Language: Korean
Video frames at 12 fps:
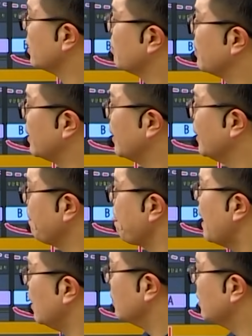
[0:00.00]
자입니다.
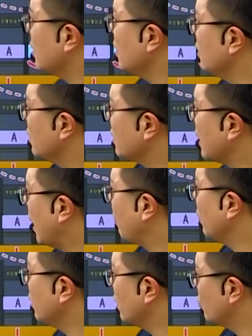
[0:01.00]
특히 이제
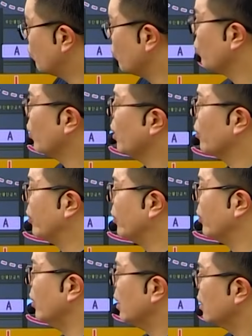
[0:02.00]
4번 이게 중요해요.